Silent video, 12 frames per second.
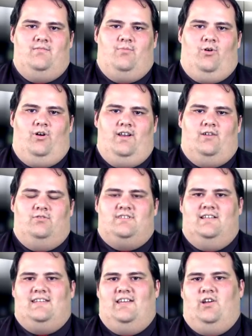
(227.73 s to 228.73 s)
embora e
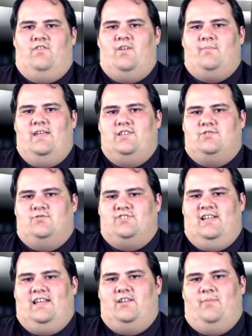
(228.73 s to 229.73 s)
contratar novamente com um
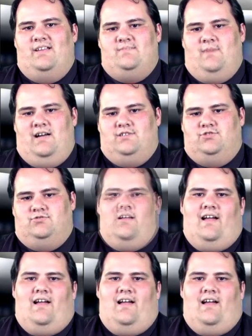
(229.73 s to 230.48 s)
salário mais baixo.